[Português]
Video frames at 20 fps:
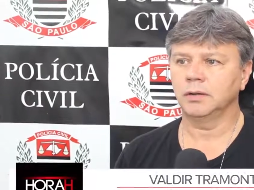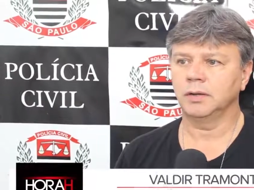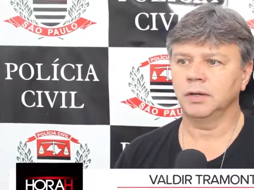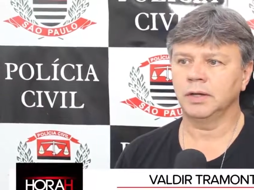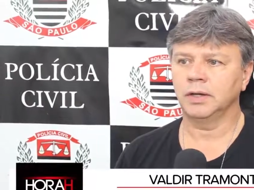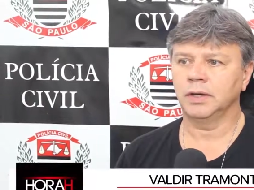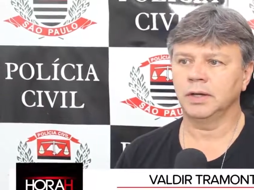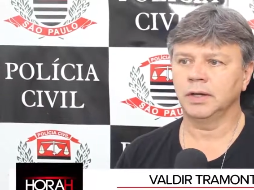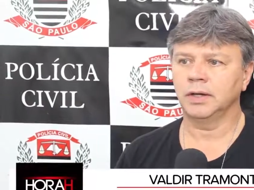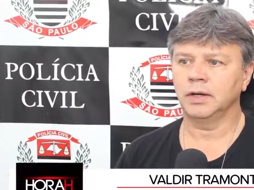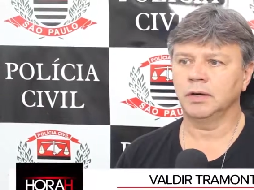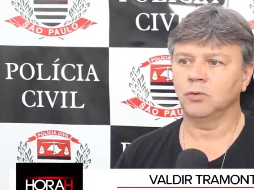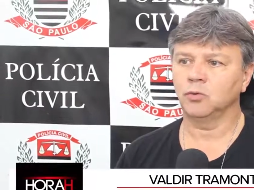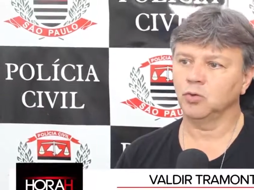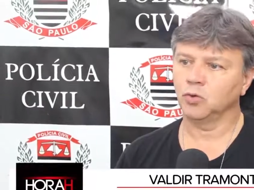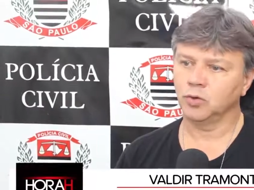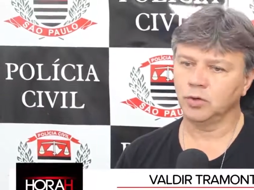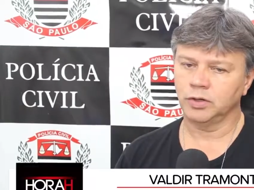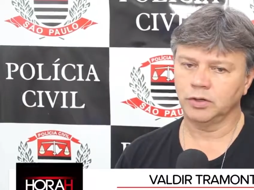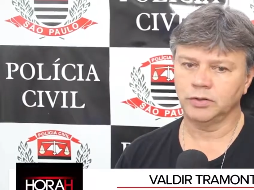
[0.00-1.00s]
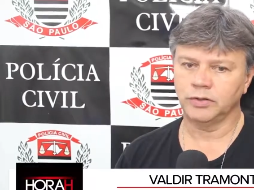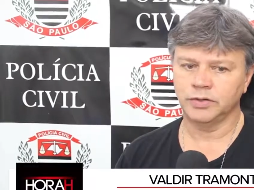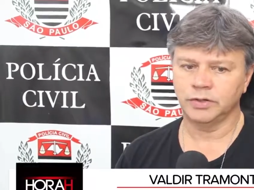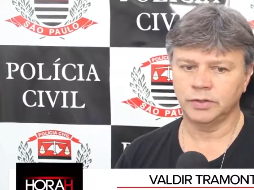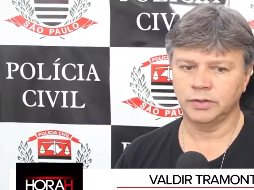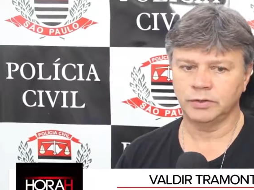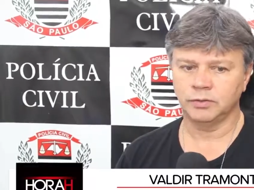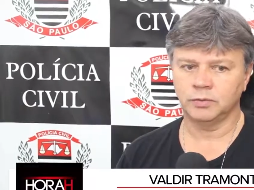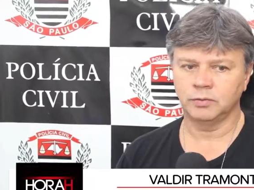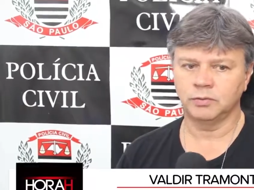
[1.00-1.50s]
é autor
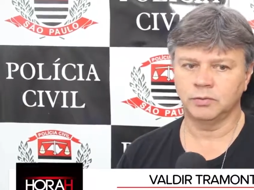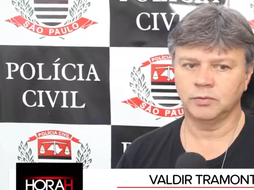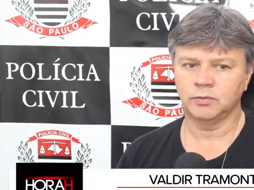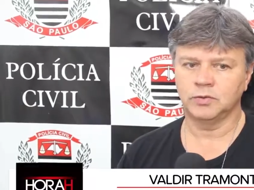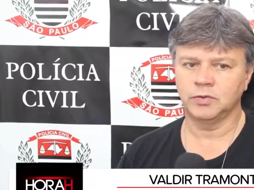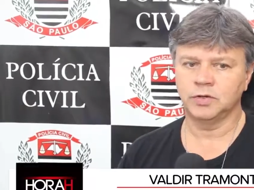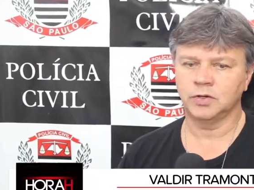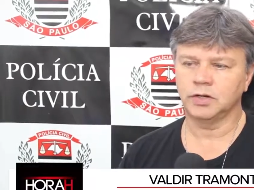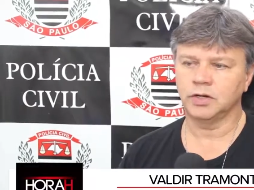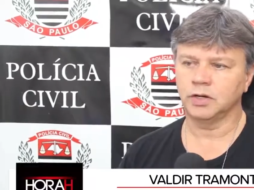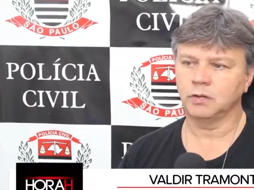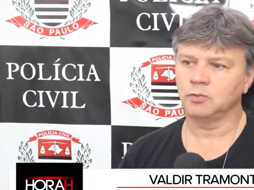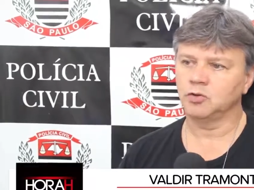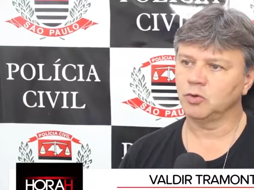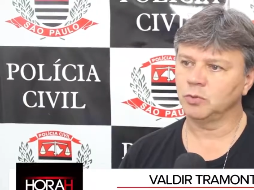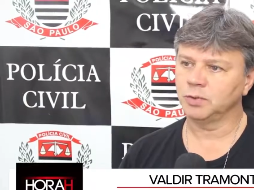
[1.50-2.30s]
de, de crime